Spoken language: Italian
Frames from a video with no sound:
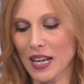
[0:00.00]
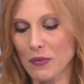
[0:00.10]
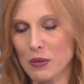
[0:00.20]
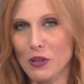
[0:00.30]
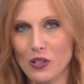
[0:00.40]

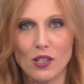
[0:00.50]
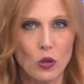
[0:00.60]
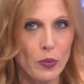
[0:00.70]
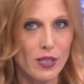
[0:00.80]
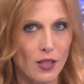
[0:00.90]
la prima cosa
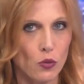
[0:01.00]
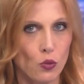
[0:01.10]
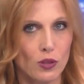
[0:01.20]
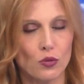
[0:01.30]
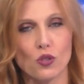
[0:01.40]
che ho pensato
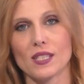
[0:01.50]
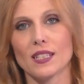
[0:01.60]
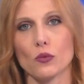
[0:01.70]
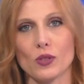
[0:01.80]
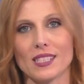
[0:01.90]
quando c'è
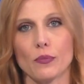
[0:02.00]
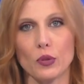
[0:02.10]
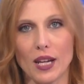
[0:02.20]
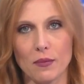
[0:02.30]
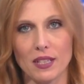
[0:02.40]
stata questa
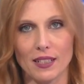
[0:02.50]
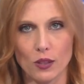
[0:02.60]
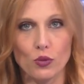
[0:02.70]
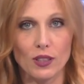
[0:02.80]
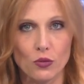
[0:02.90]
polemica
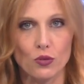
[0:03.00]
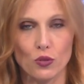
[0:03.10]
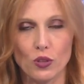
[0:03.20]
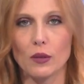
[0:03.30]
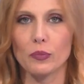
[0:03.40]
che tu hai detto
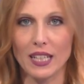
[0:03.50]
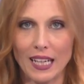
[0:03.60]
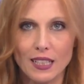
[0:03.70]
di non capire,